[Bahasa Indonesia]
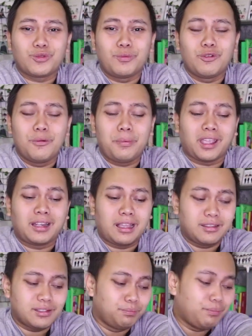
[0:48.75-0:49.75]
Sumpah gue pengen
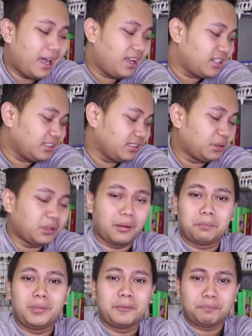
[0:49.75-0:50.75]
nangis banget gitu,
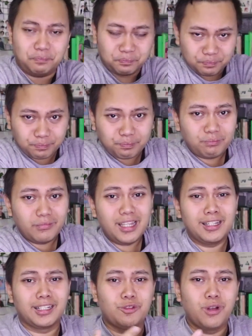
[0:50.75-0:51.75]
tapi
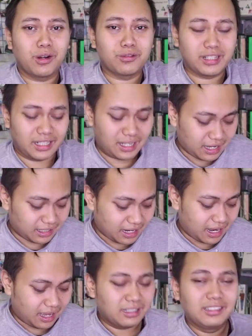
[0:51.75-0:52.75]
kita juga harus seneng
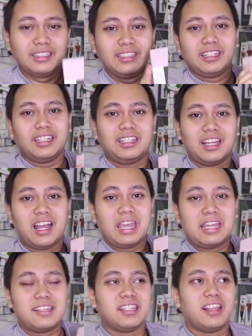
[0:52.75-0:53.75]
karena ini
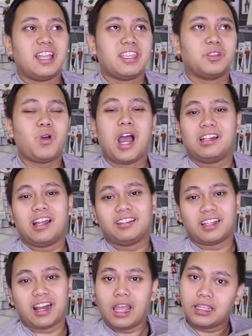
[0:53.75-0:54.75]
kayak istilahnya tuh anak
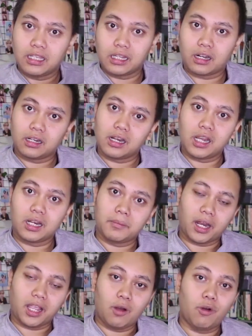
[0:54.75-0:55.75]
terakhir dari
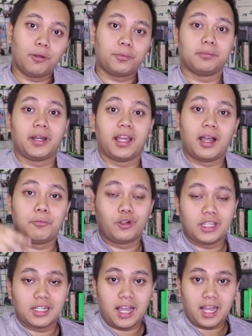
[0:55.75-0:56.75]
mereka walaupun mereka
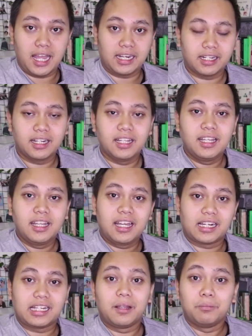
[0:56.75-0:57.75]
mungkin akan
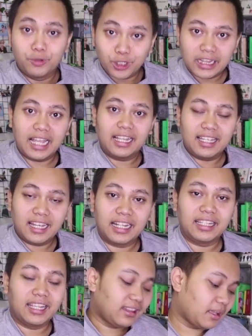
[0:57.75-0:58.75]
redebut lagi
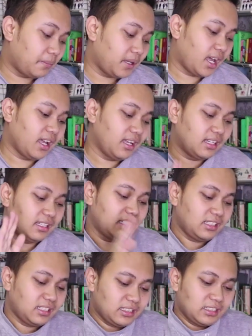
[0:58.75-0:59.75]
kan ya tapi ya
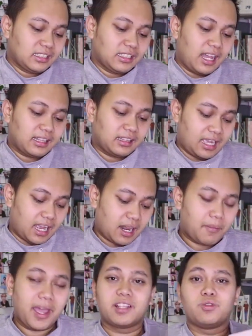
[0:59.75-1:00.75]
dengan
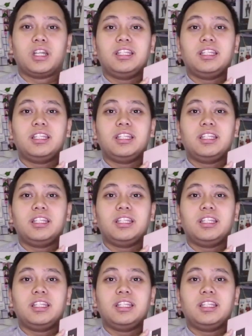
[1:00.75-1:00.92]
nama X1